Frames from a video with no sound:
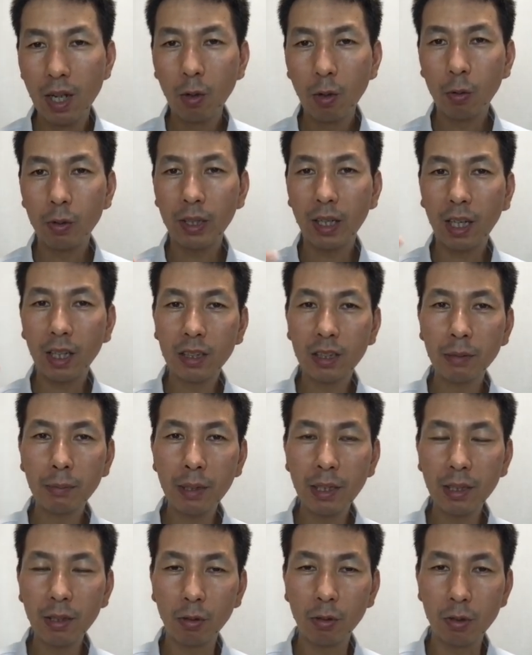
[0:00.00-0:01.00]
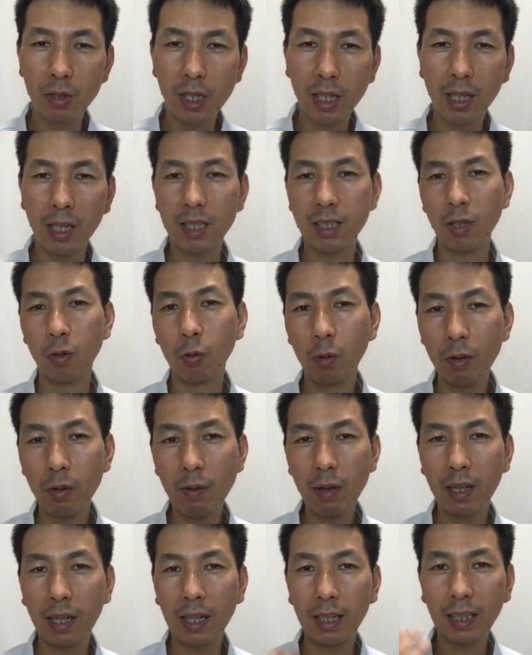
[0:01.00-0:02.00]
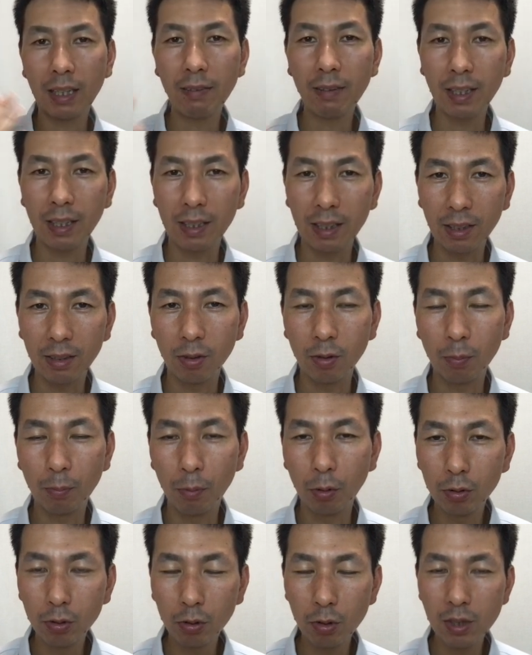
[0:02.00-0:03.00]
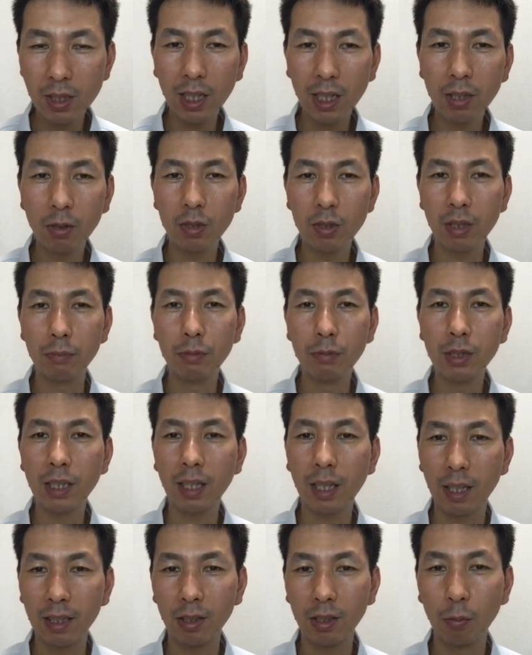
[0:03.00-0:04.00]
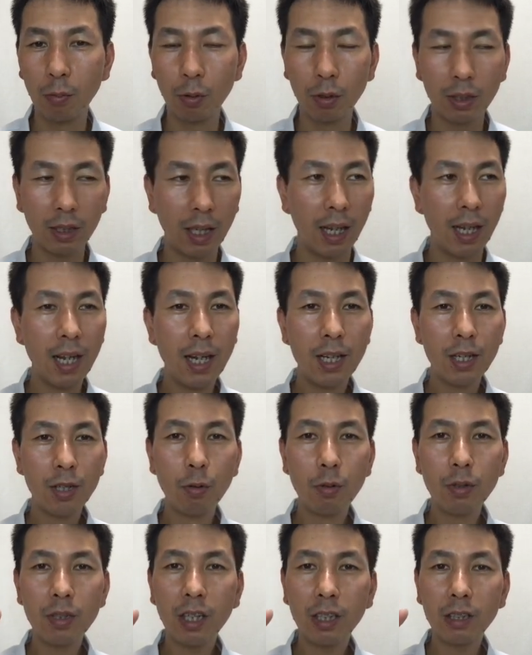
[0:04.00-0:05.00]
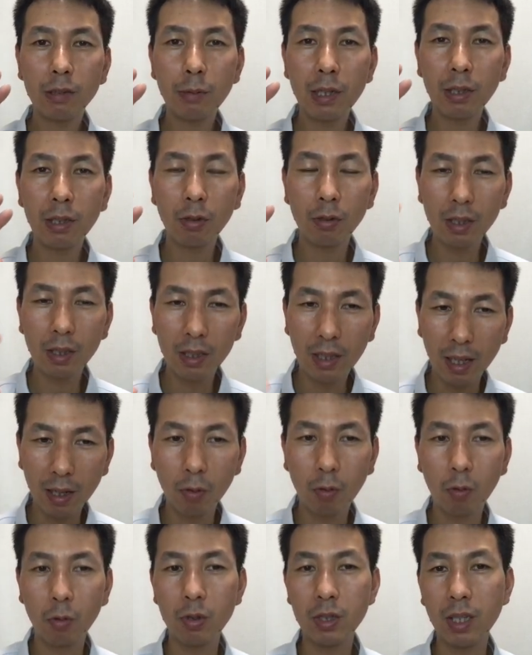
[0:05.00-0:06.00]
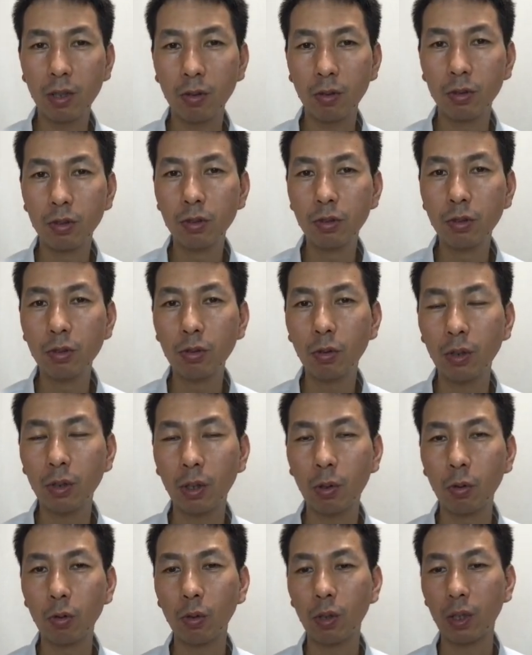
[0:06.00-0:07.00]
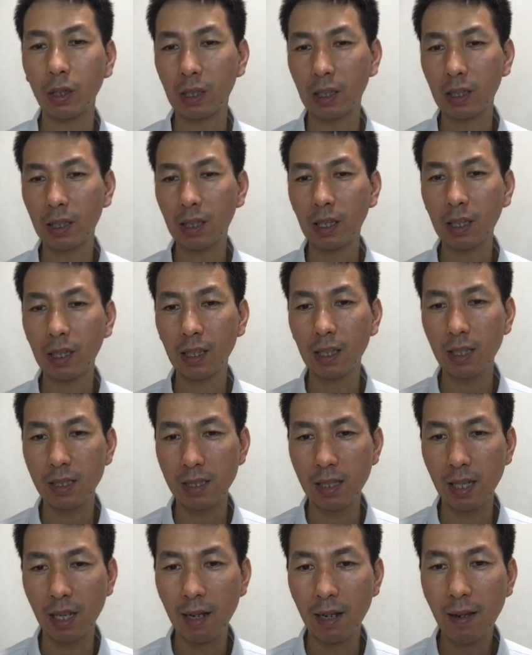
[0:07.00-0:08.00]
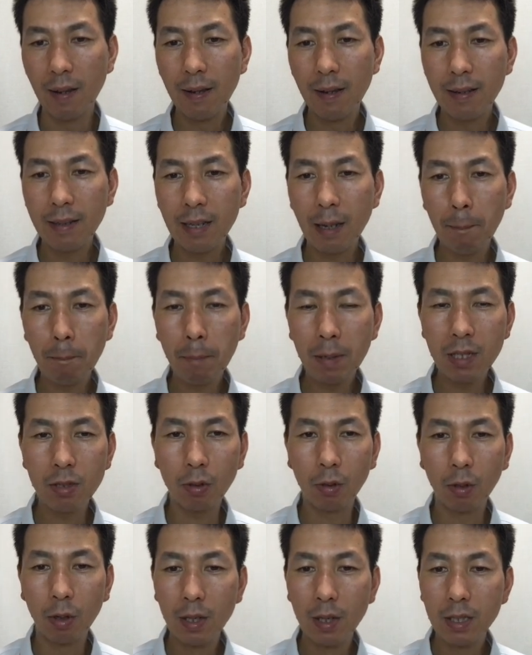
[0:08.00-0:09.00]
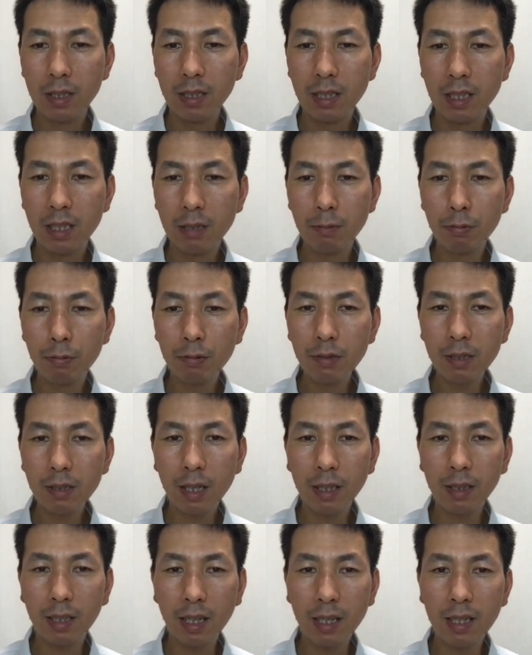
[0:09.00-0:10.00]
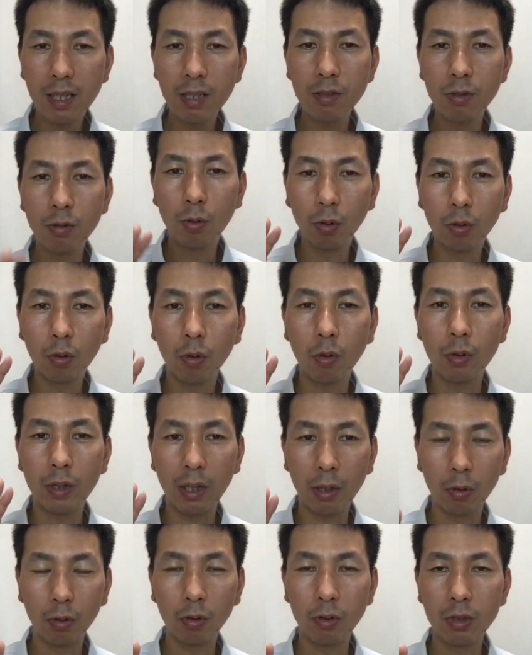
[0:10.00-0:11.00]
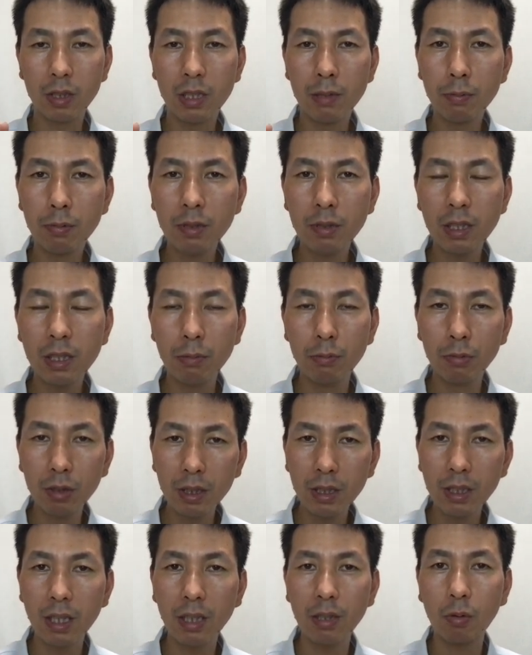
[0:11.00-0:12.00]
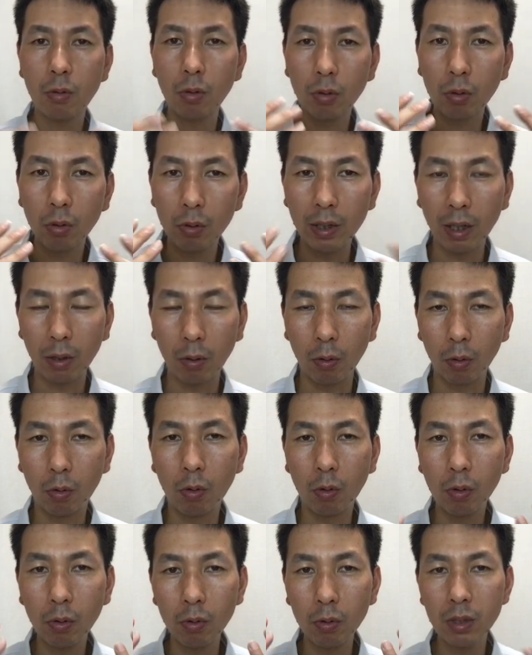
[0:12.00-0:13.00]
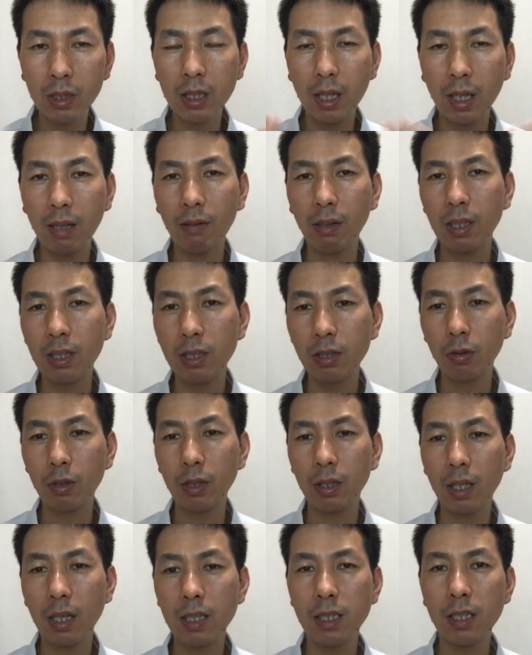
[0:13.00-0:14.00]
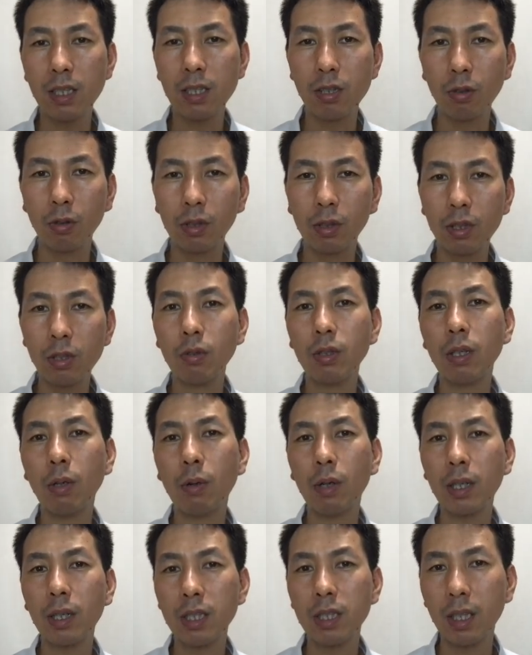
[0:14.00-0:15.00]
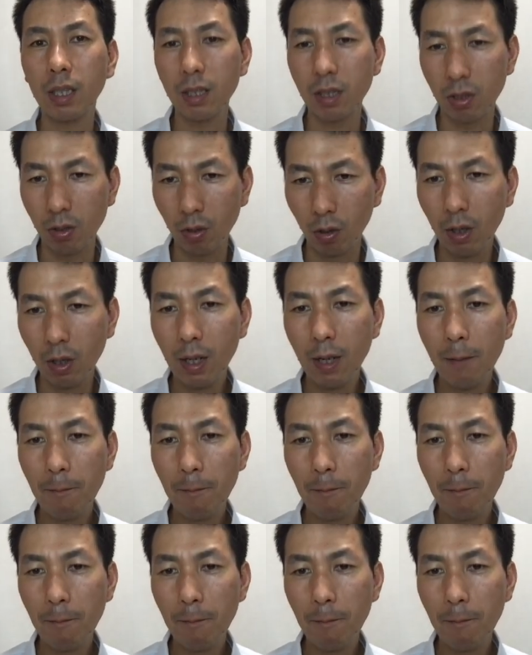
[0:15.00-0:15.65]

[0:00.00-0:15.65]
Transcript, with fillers: この100メートルの世界じゃ俺はかなわないなと。僕の才能じゃ無理だなと思って、400メートルに転向したというようなことがきっかけでですね、やっぱりその自分ができことをやろうと、自分に向いてることをやろう。この力は非常に大事ですよって、そんなお話なんですよ。